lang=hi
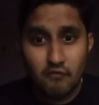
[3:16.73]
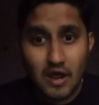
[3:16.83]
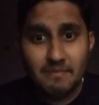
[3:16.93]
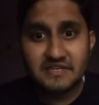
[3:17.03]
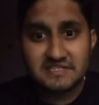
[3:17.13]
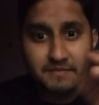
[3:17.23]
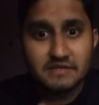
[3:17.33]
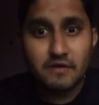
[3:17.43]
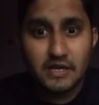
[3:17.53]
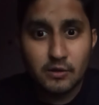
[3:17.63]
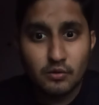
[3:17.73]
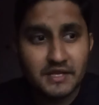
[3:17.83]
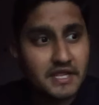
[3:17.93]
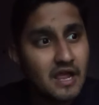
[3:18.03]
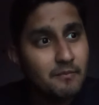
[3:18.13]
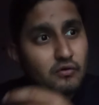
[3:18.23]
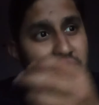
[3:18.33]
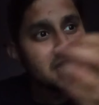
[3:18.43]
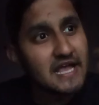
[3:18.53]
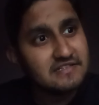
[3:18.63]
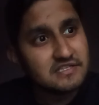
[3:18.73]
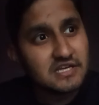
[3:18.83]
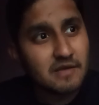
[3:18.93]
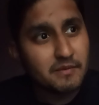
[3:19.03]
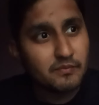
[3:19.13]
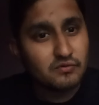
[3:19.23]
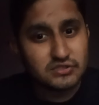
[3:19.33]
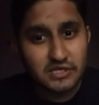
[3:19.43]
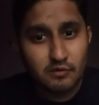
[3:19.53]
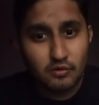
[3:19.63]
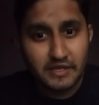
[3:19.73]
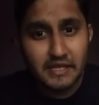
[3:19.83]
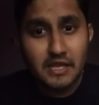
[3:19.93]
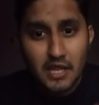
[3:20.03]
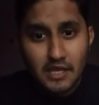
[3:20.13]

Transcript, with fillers: वो आप किस्मत वाले होंगे कि आपको किसी ऐसी जगह पे पोस्टिंग होगी